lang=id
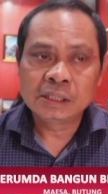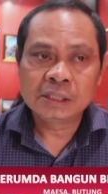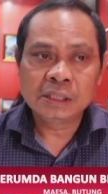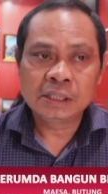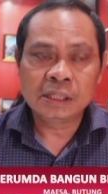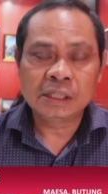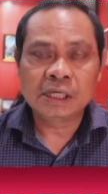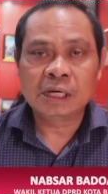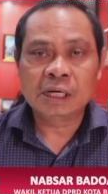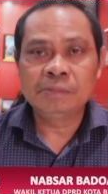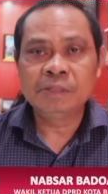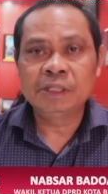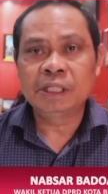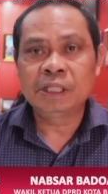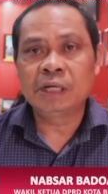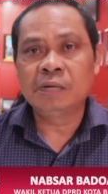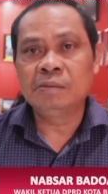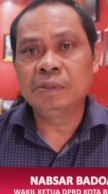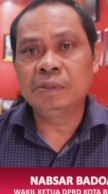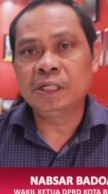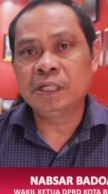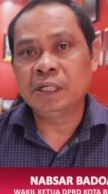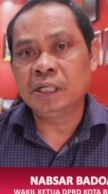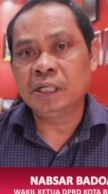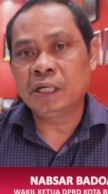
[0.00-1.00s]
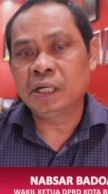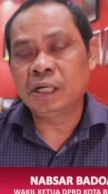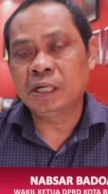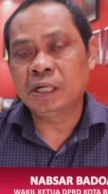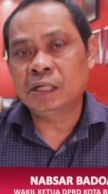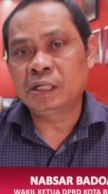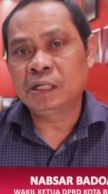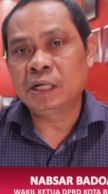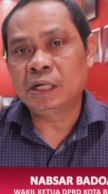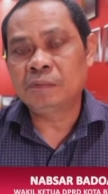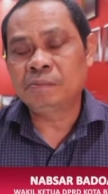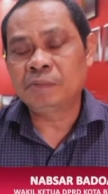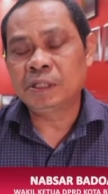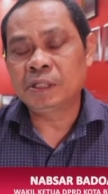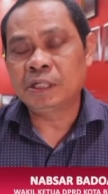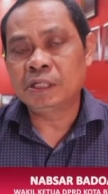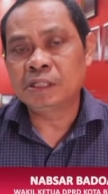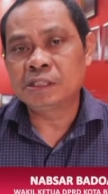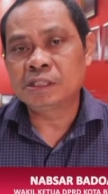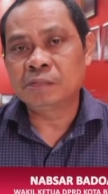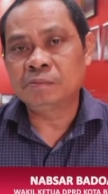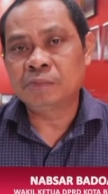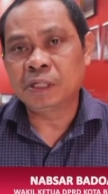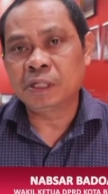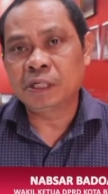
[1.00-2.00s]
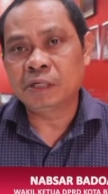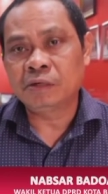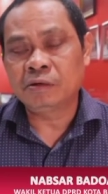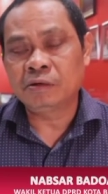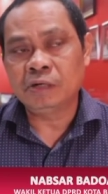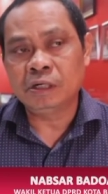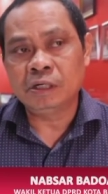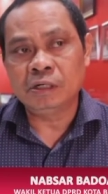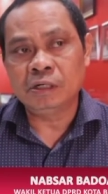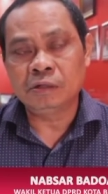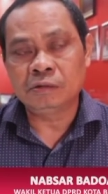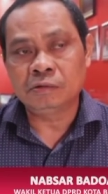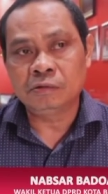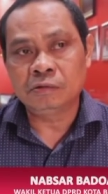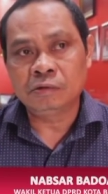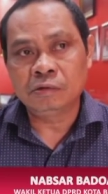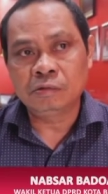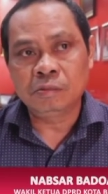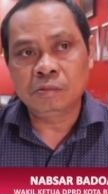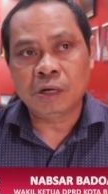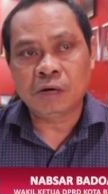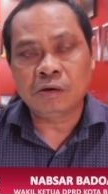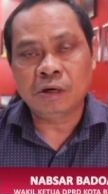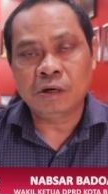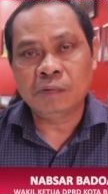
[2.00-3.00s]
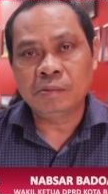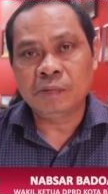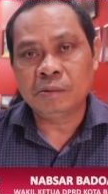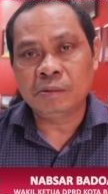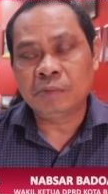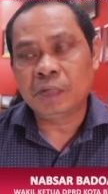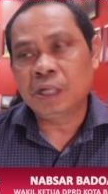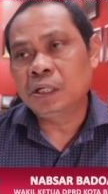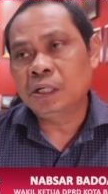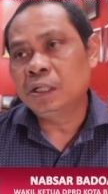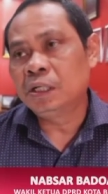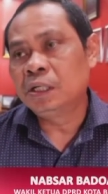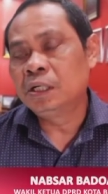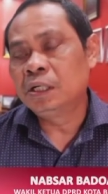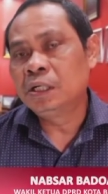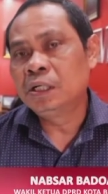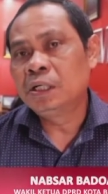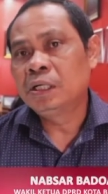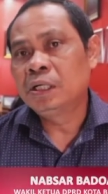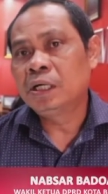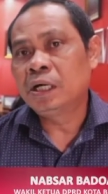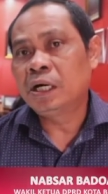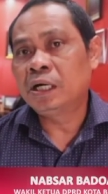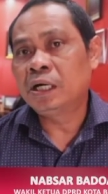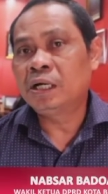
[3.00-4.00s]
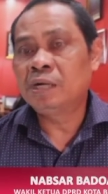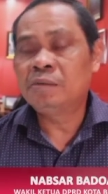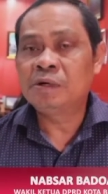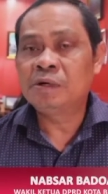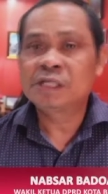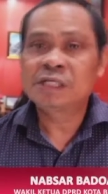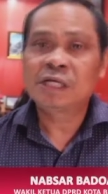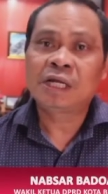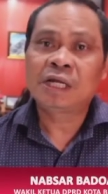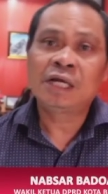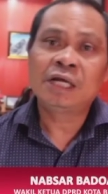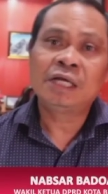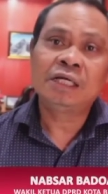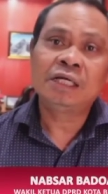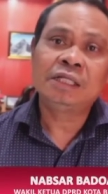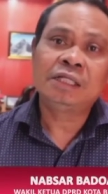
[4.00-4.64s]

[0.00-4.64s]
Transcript: Dan kami telah mendengar apa yang disampaikan oleh Direktur bahwa memang ada masalah